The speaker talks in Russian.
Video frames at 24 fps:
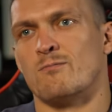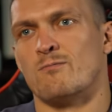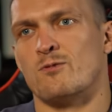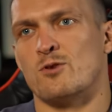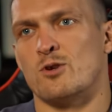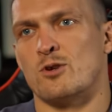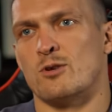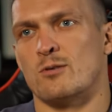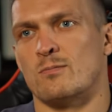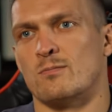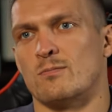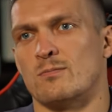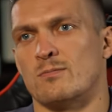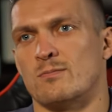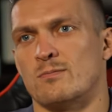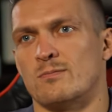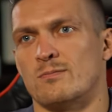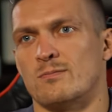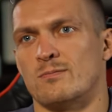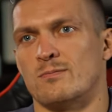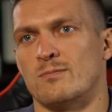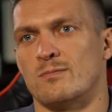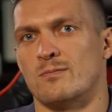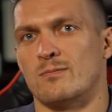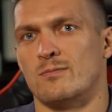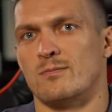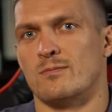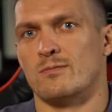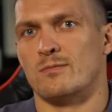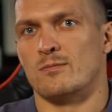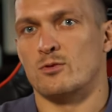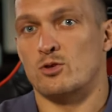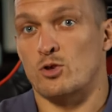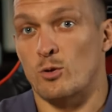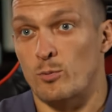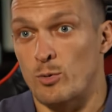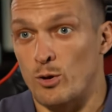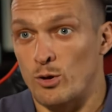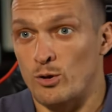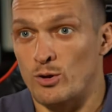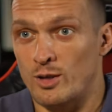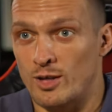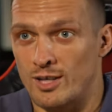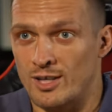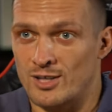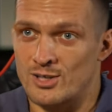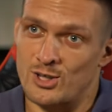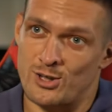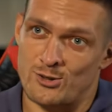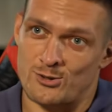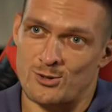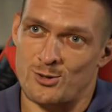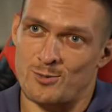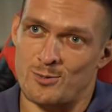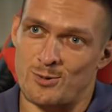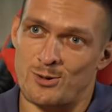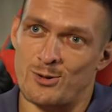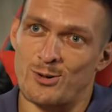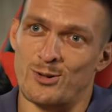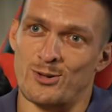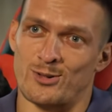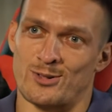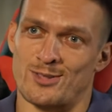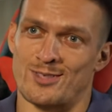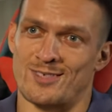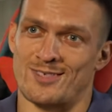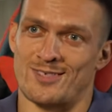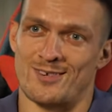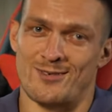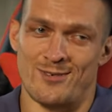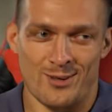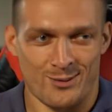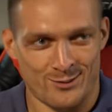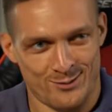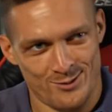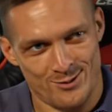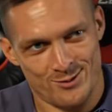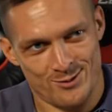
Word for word: Все. Чтобы он не кричал, чтобы голос не срывал,